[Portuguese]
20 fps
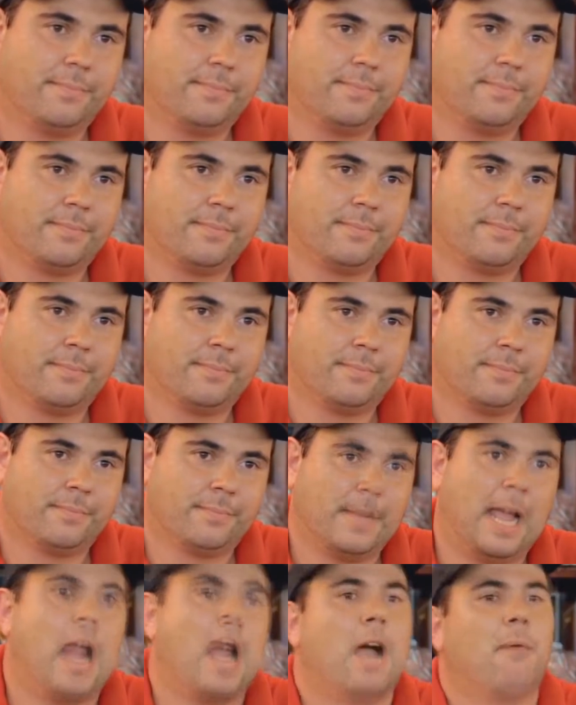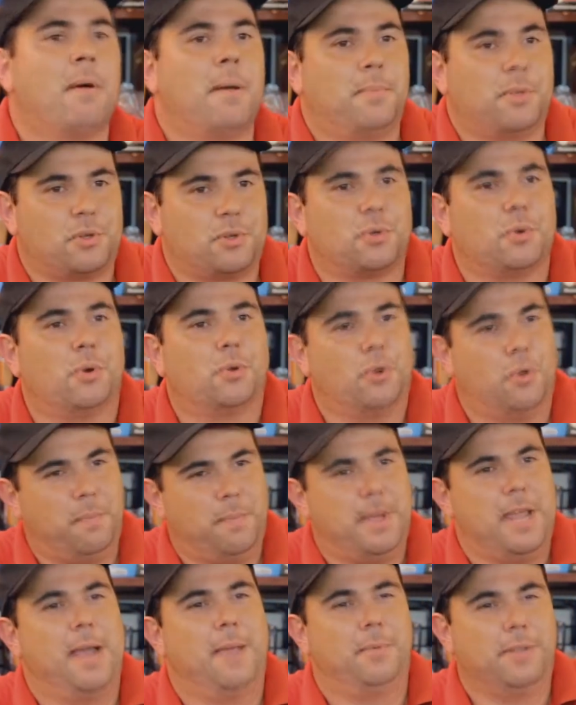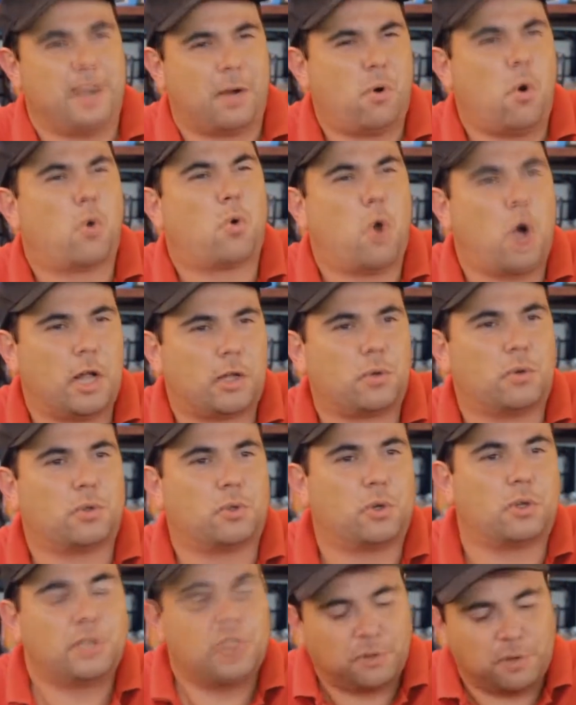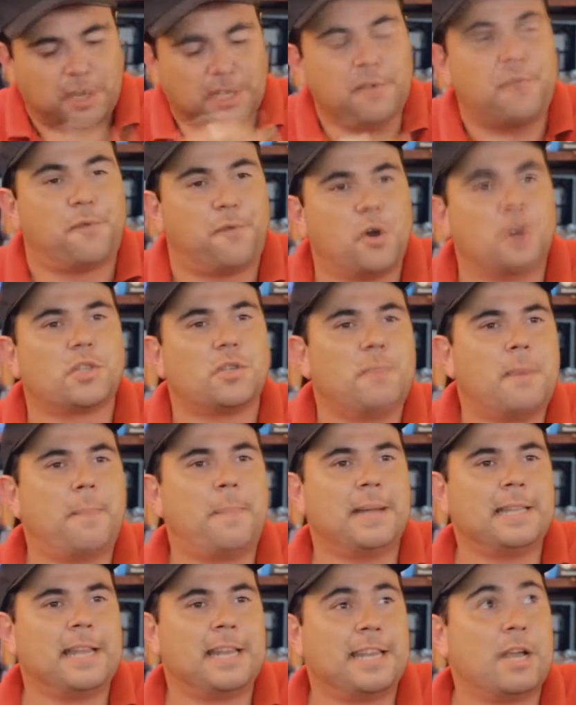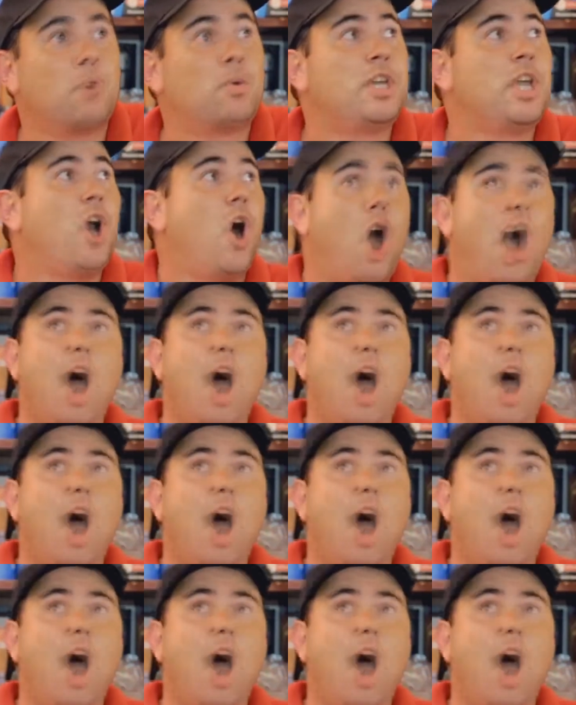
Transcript: sem pão árabe. É um absurdo que é isso? mesmo, né? Concordo com o senhor. Se só que fosse uma padaria, o que